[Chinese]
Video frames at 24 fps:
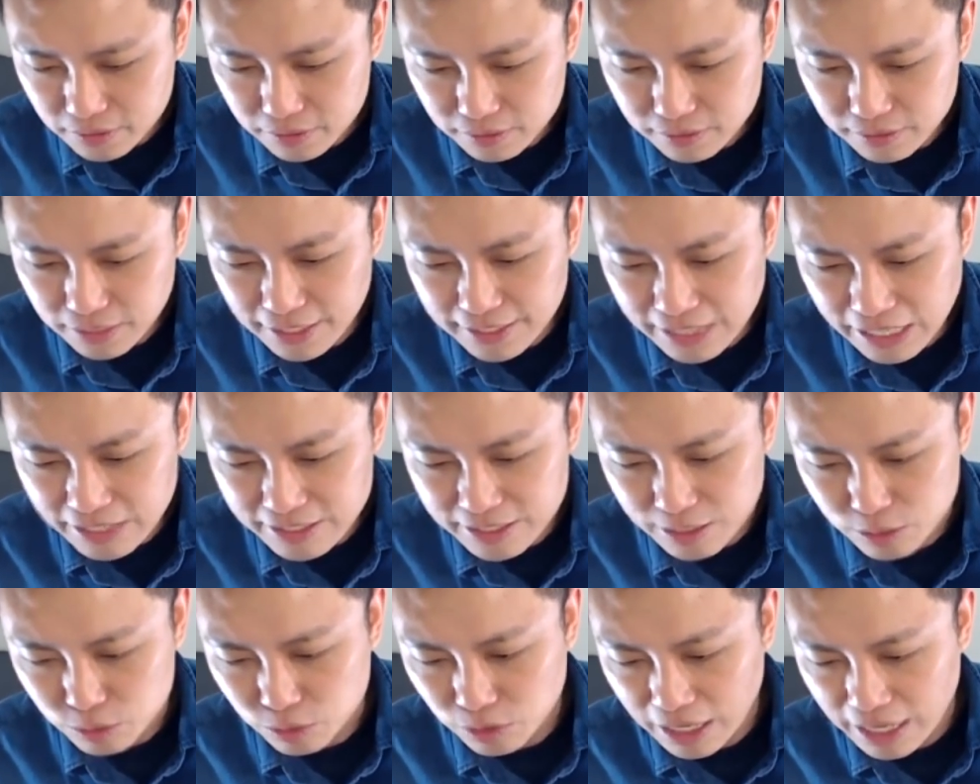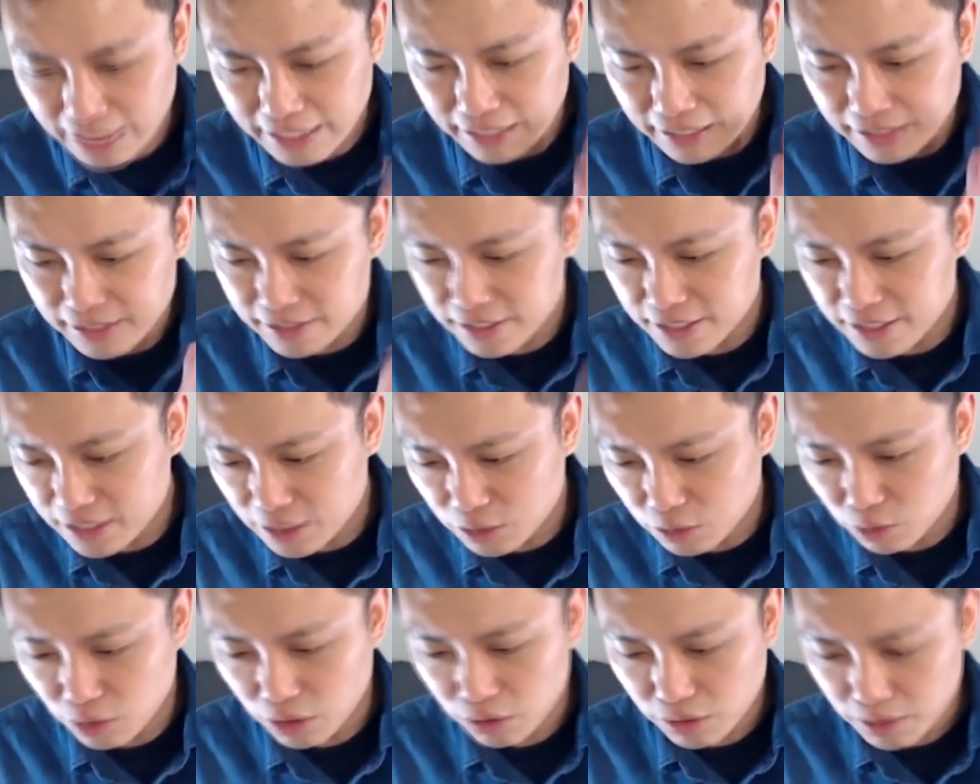大家写说，哎，他的现金
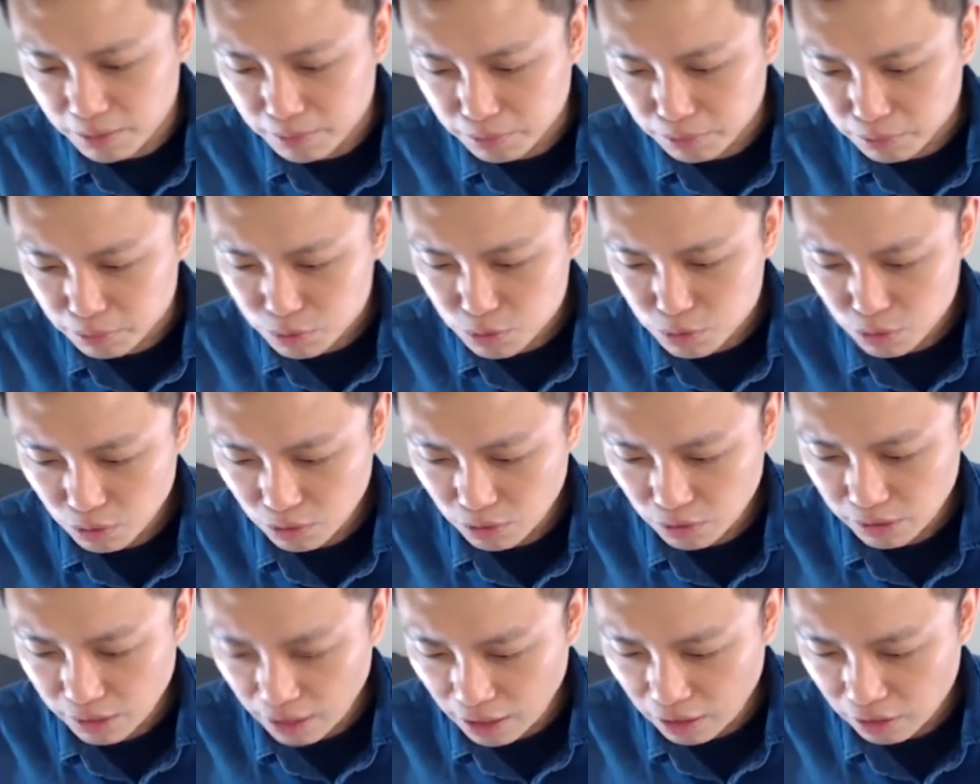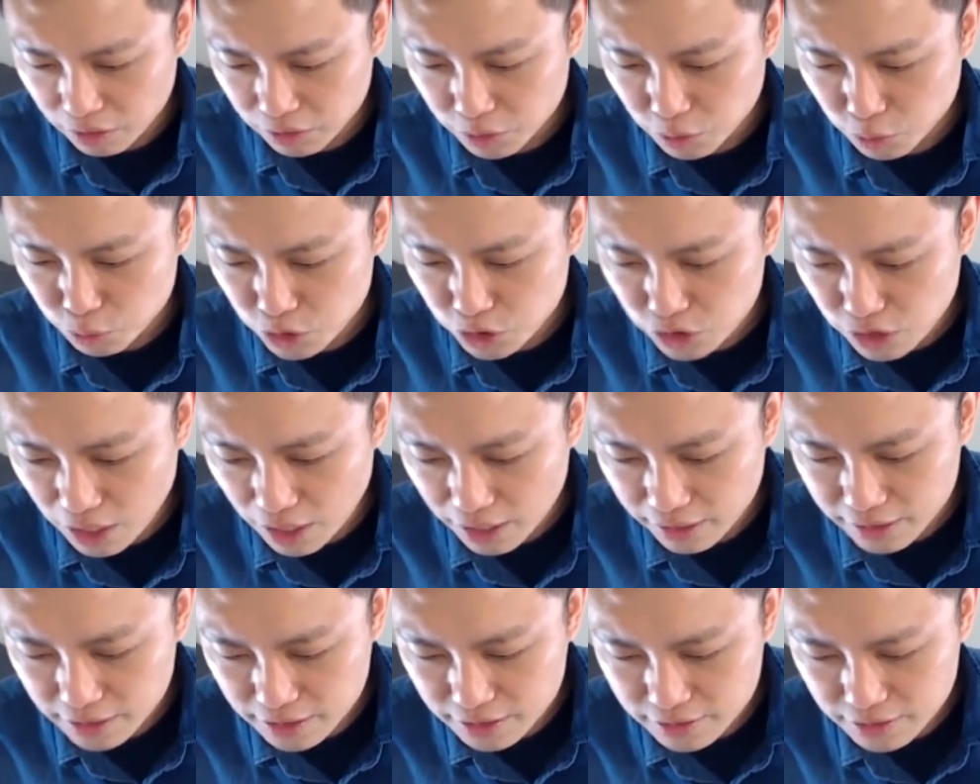回馈不错，然后有 Richard
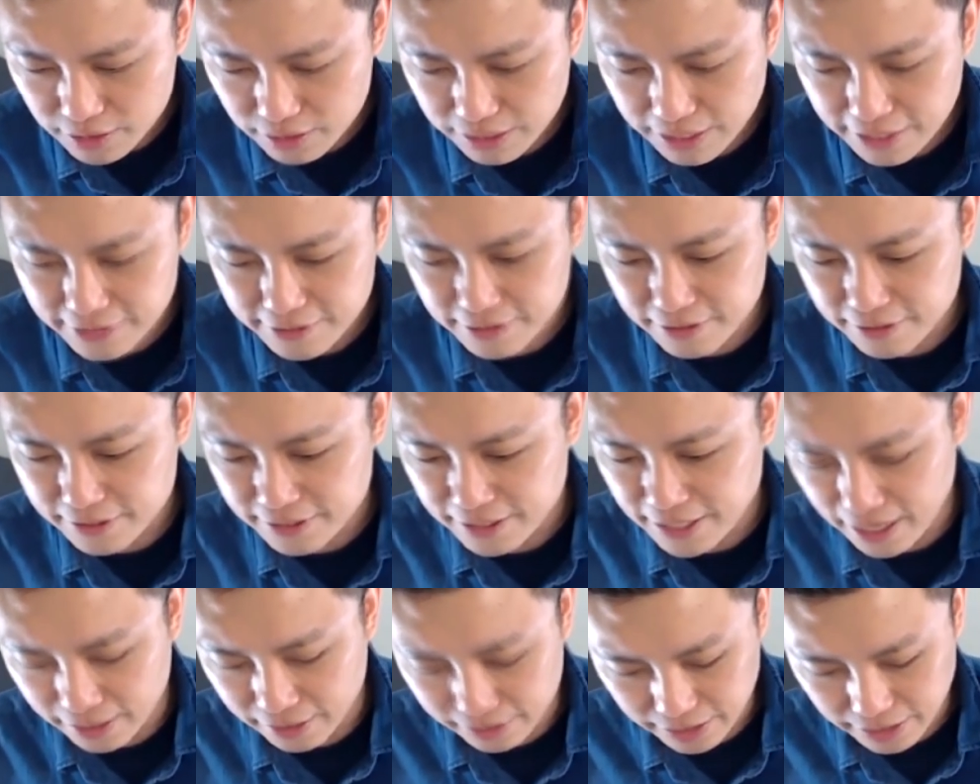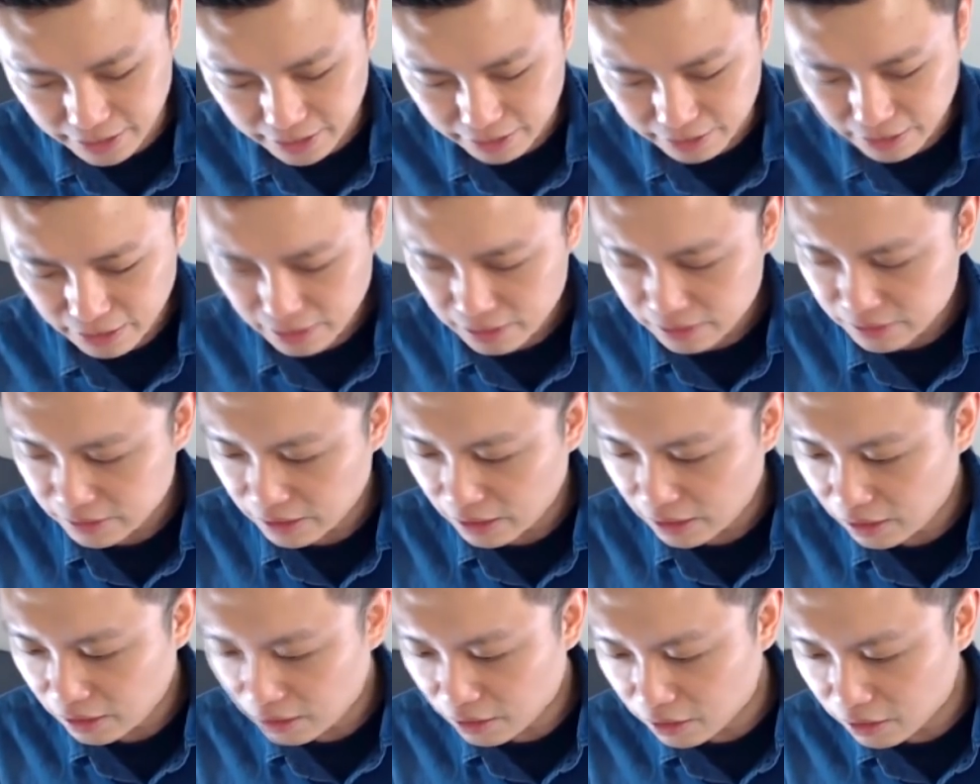特色颜色抢眼，然
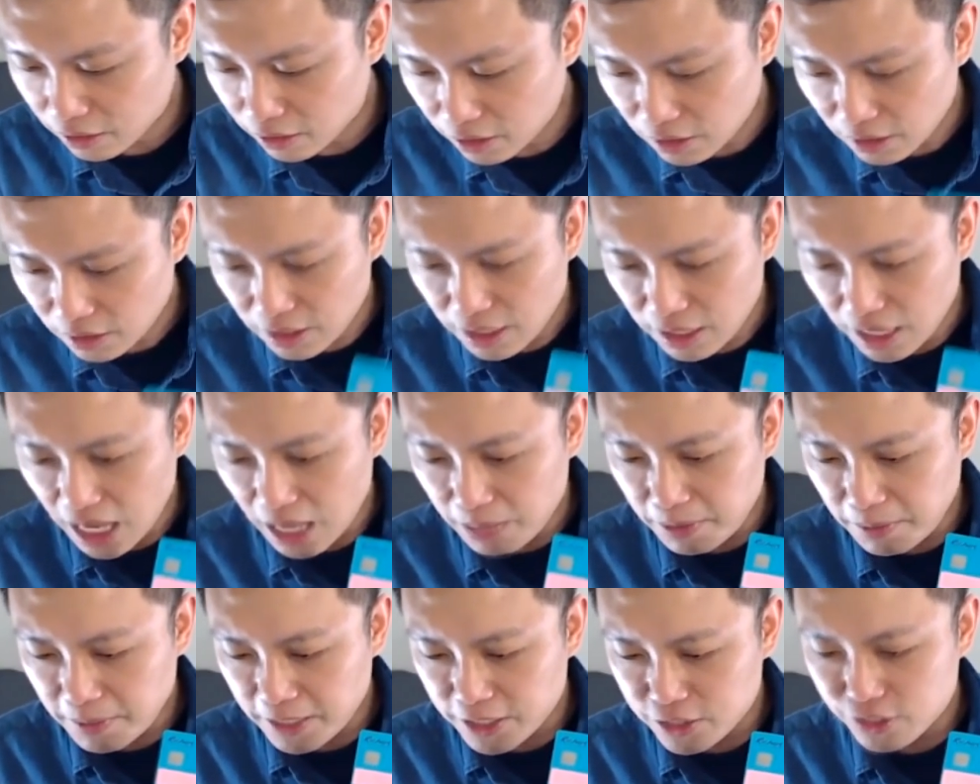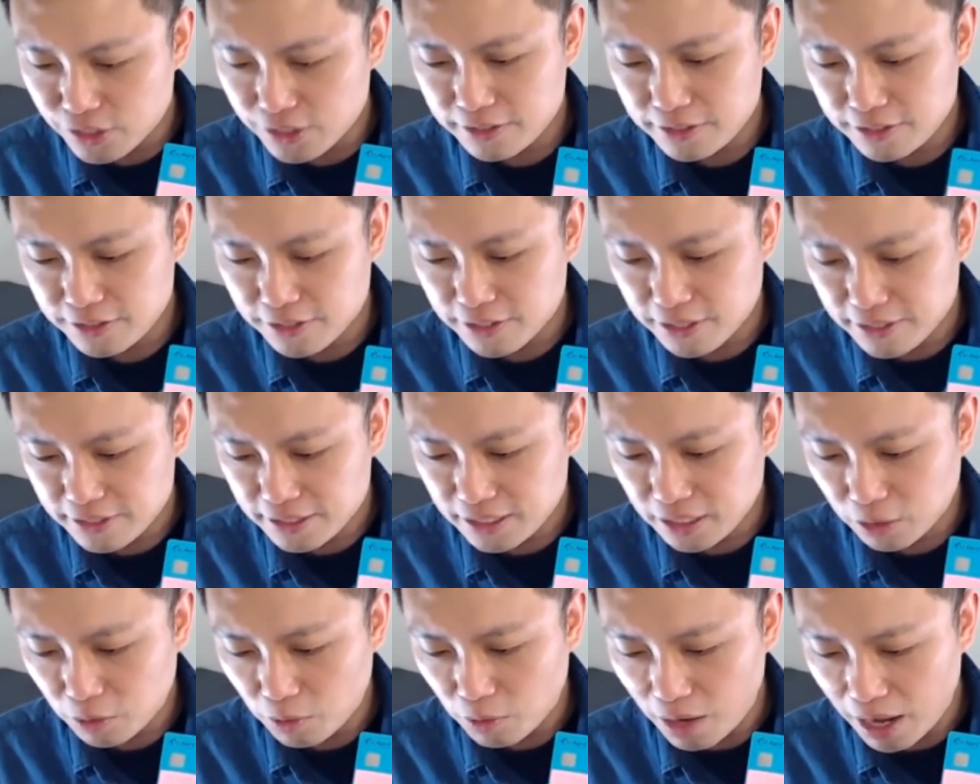后 A P P 设计人
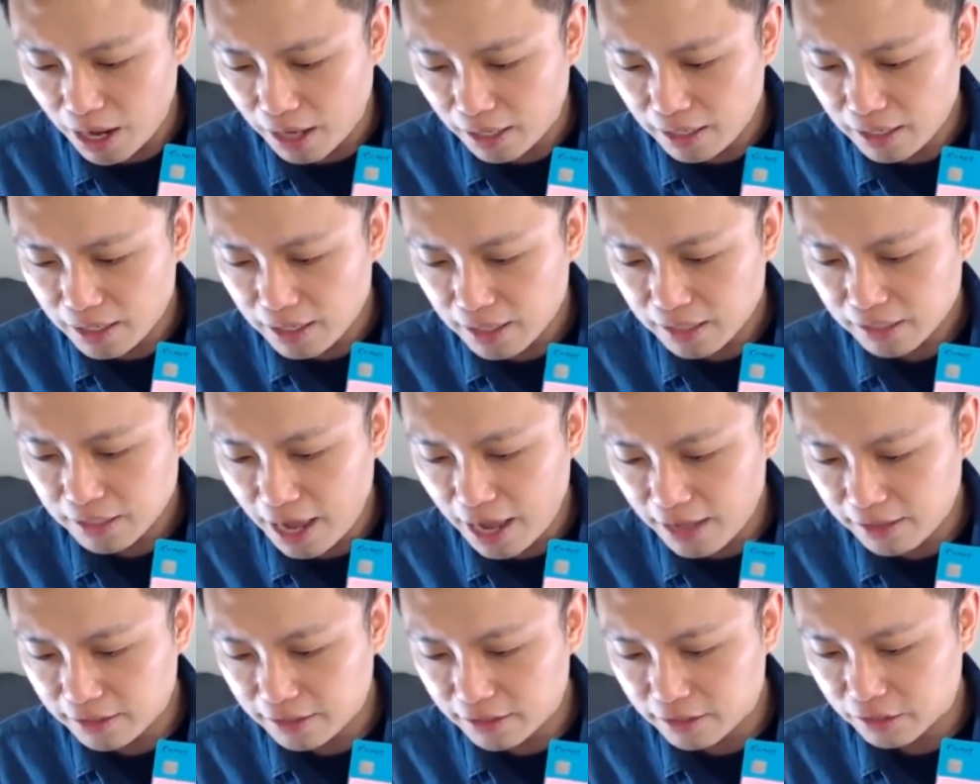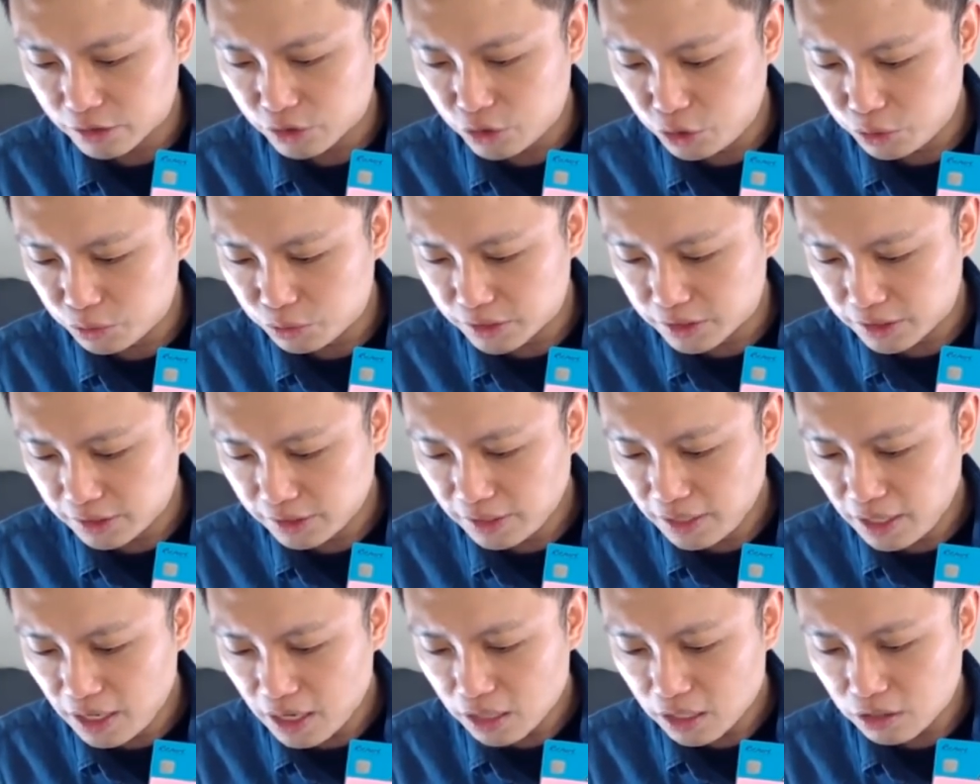性化，Color Cute
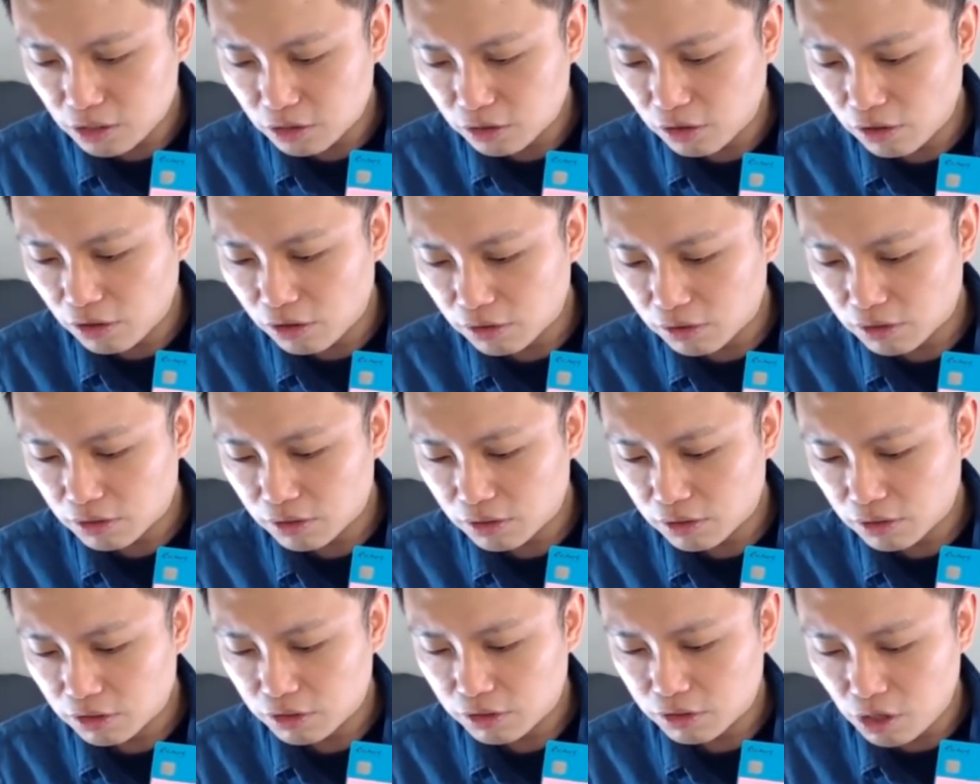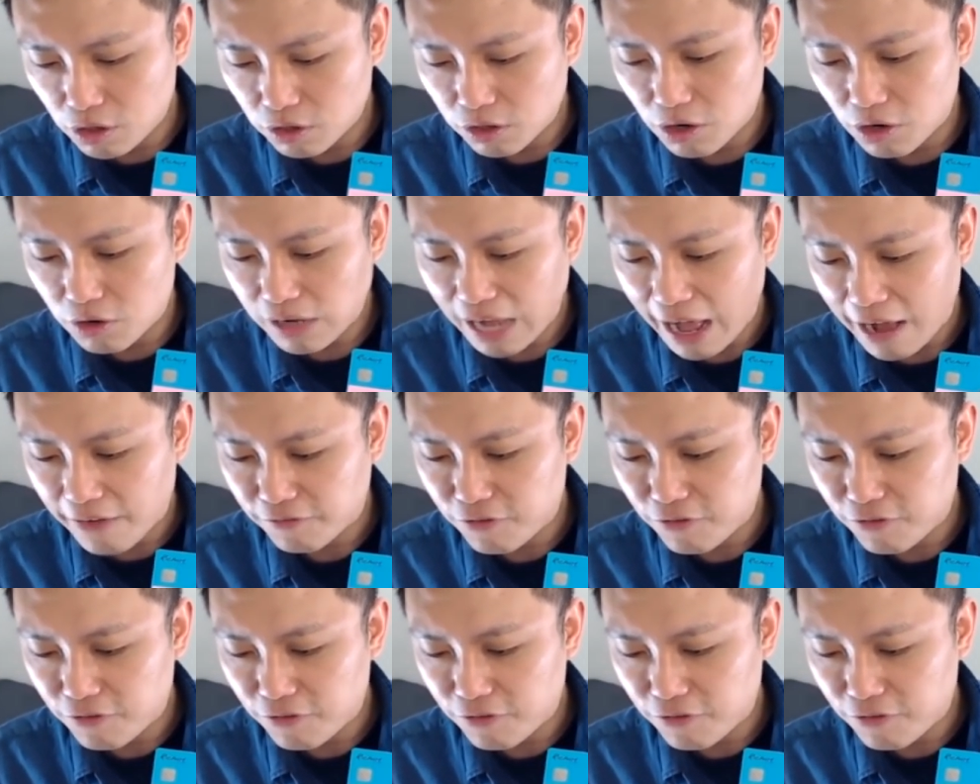Go Go Go Go 卡